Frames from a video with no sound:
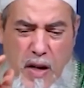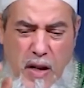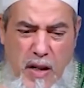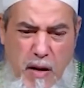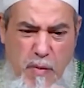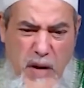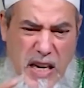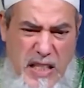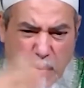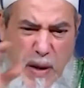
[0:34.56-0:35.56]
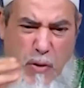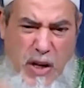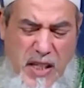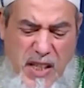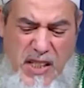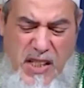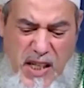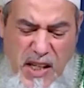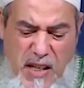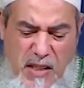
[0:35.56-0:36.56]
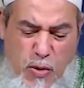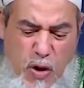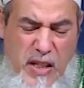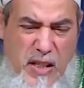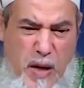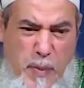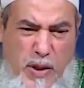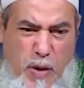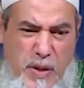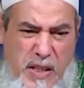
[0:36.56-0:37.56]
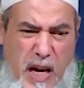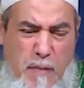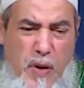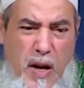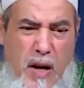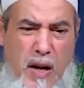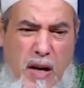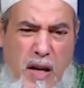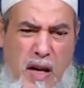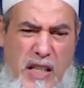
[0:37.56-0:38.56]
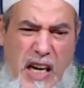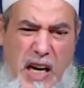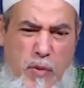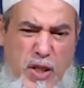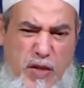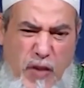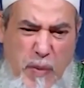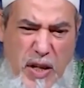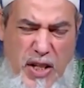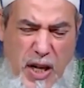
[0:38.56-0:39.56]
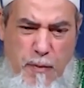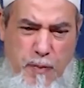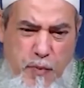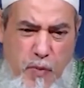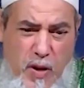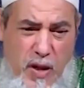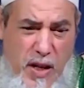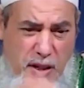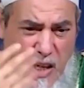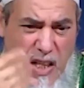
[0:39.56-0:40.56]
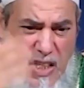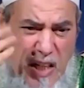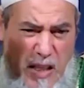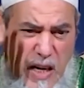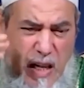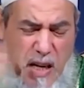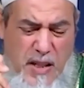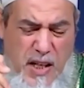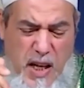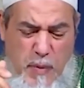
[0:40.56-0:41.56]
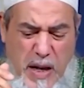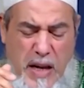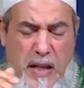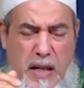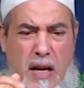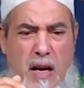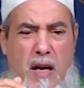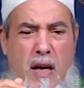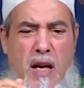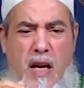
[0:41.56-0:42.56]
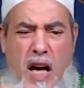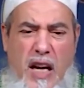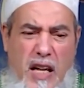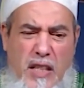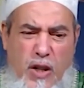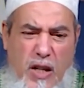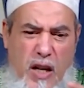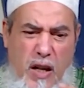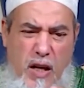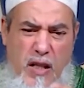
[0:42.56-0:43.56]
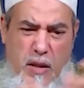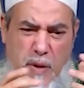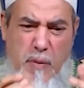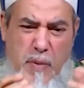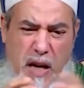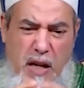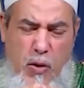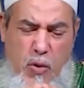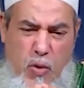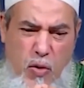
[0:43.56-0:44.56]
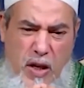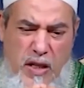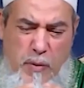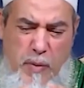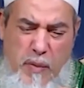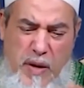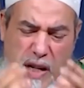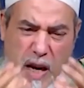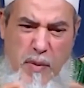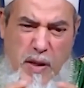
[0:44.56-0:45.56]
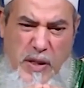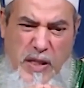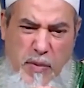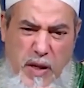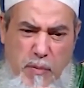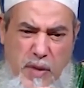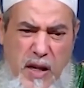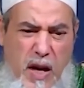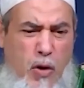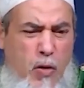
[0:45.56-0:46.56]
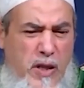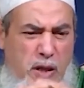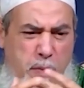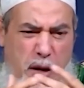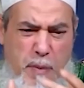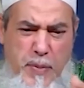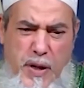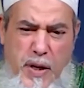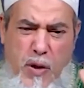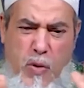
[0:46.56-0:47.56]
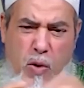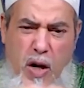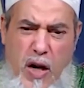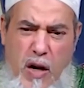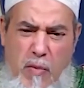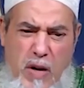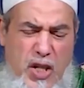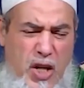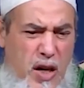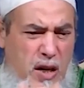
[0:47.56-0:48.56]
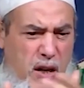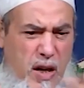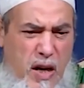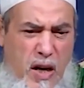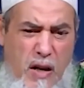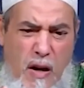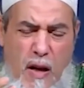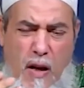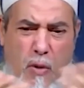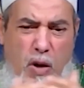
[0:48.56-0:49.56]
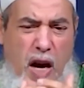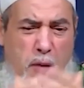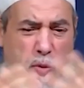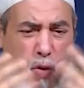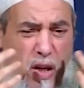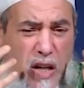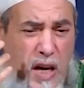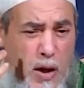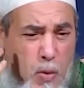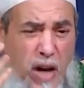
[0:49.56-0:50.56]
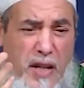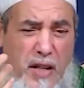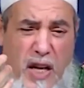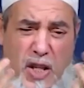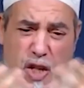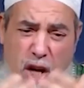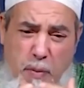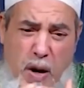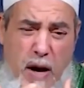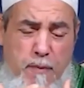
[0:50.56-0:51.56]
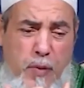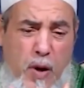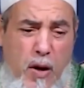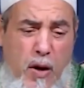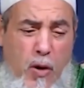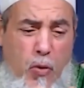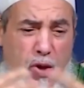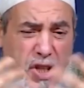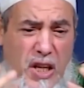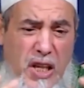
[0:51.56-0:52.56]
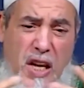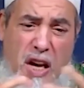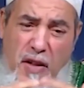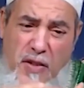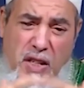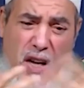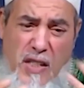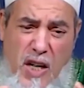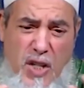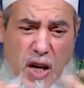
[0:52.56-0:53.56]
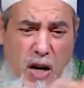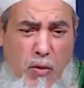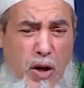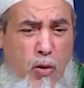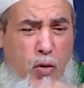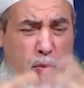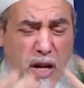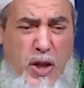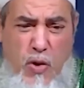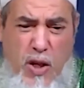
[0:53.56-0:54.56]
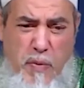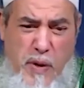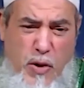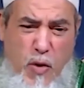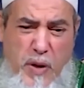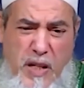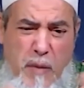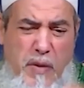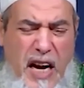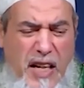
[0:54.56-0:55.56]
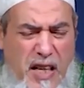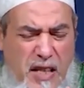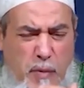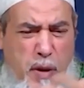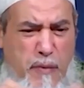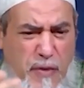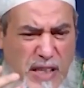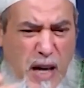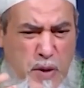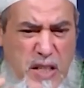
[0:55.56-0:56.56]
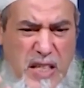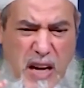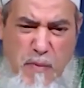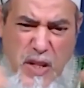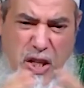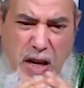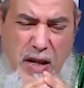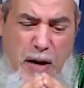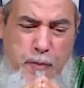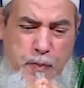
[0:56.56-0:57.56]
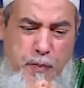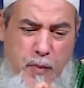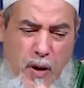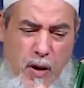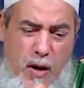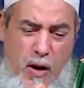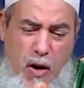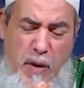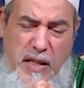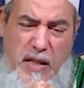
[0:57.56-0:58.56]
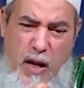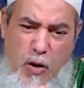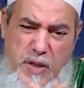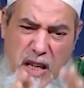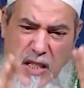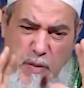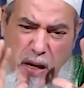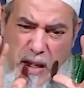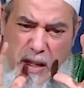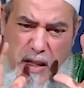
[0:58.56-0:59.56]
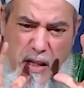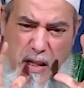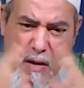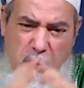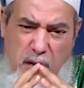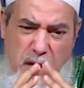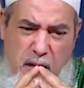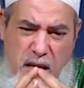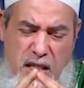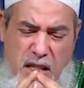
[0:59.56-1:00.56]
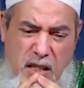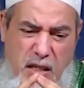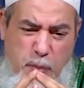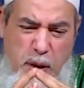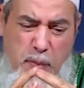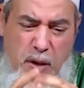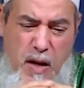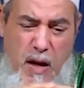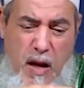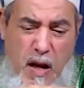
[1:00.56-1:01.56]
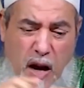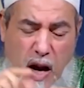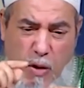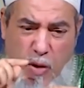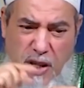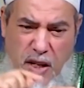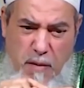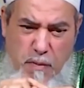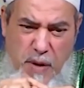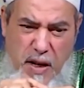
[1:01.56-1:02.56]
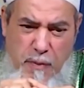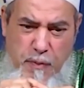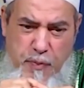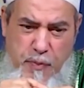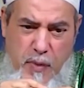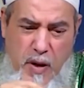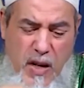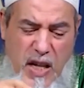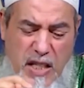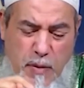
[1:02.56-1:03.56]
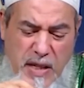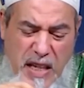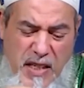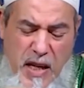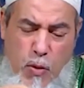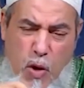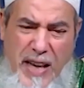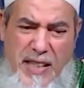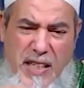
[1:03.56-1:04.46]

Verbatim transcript: لما سمع واحد الدرس أنا درته على التبرع بالدم راح المصفى باشا هذه قصة قديمة يعني قال لي رحت للطبيب قال لي قلت له يا طبيب أنا حاب نتبرع بدمي قال له مرحبا بك وما شاء الله والحمد لله الوعي تاع الشباب وصل إلى هذه الدرجة ولا هما يجوا يتبرعوا بالدم يعني الطبيب فرح بزاف ما شاء الله ومن بعد قالوا بصح اسمح لي آه، يا سيدي الطبيب قالوا انا دمي لازم تعطيه الواحد